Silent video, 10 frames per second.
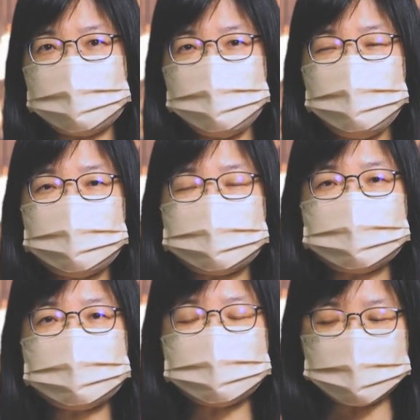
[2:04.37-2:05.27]
做的
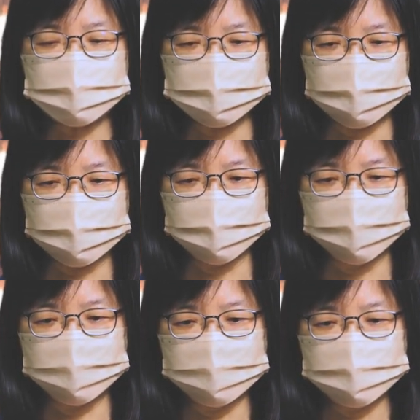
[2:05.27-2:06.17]
业绩越好，
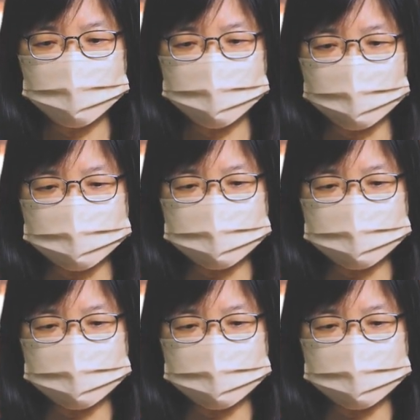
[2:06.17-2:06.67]
就表